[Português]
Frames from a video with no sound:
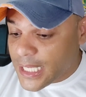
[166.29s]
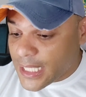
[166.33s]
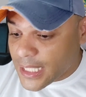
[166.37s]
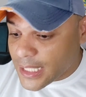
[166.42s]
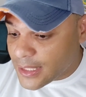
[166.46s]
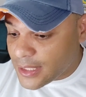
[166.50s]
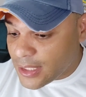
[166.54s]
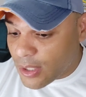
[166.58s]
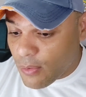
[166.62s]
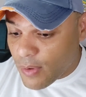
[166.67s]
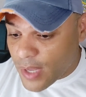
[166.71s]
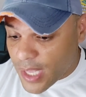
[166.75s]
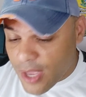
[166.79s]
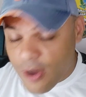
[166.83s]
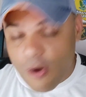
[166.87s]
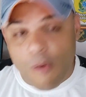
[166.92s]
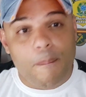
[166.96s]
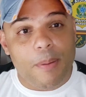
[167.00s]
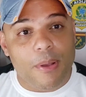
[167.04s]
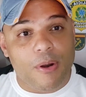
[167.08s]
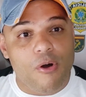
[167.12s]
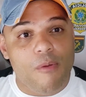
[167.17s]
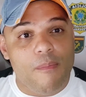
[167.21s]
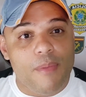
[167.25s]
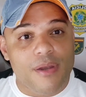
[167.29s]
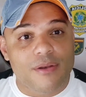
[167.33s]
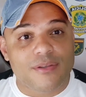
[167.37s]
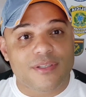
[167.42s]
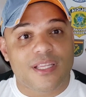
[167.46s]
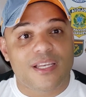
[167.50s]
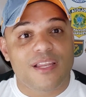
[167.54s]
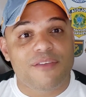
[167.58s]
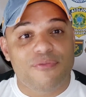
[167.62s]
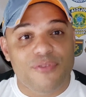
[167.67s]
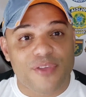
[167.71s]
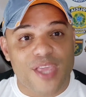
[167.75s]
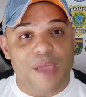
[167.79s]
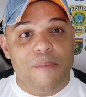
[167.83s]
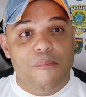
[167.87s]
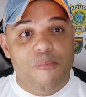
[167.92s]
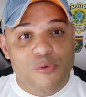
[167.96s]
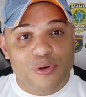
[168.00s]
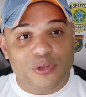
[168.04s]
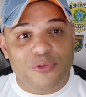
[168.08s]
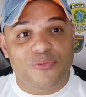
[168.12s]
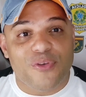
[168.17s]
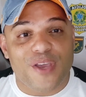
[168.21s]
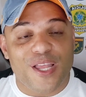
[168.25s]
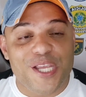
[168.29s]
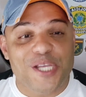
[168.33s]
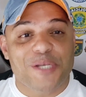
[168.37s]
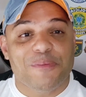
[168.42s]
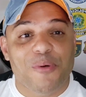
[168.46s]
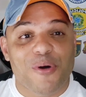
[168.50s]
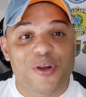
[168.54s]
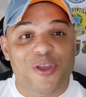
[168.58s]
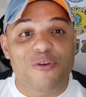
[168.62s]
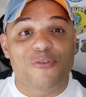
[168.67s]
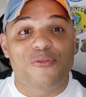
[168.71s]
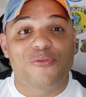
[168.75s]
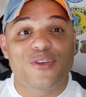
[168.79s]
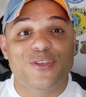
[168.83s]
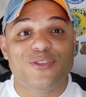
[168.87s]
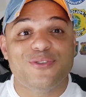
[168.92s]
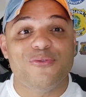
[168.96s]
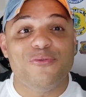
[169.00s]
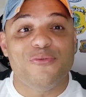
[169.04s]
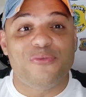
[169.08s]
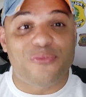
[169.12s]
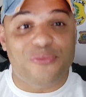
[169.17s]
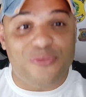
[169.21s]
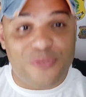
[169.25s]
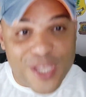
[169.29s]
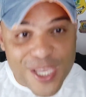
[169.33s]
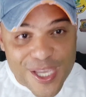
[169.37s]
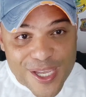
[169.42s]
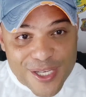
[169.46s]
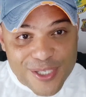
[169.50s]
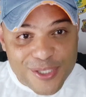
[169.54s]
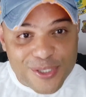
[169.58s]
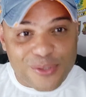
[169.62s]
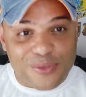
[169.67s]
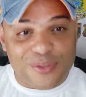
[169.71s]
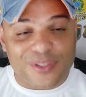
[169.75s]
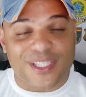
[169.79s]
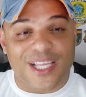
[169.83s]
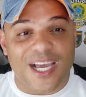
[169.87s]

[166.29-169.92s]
Então eu pelo menos ali fiquei muito feliz porque eu fiz um vídeo,